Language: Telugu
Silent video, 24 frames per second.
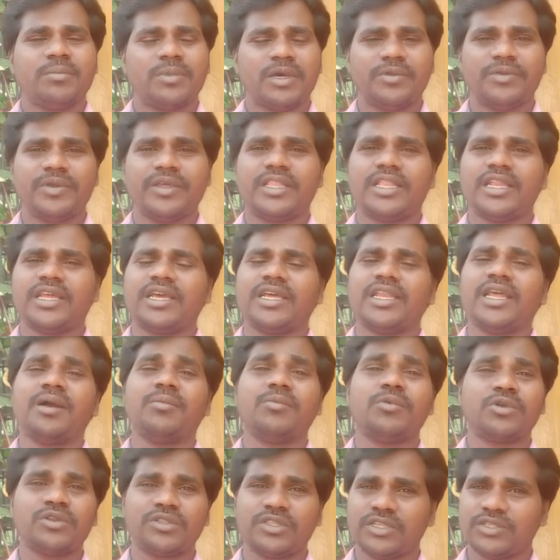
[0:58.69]
మనం ఏదైనా కానీ
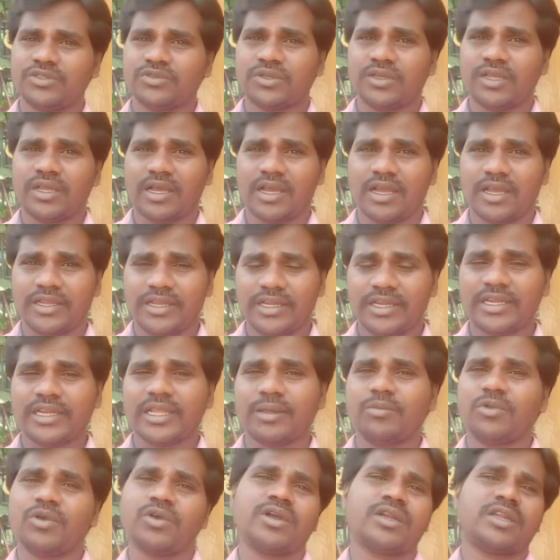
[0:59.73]
అమౌంట్ తీసుకుని ఇన్
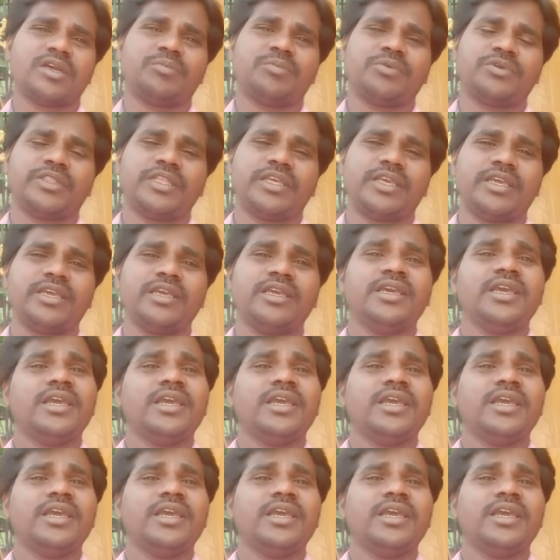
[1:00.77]
టైంలో కట్టకపోతే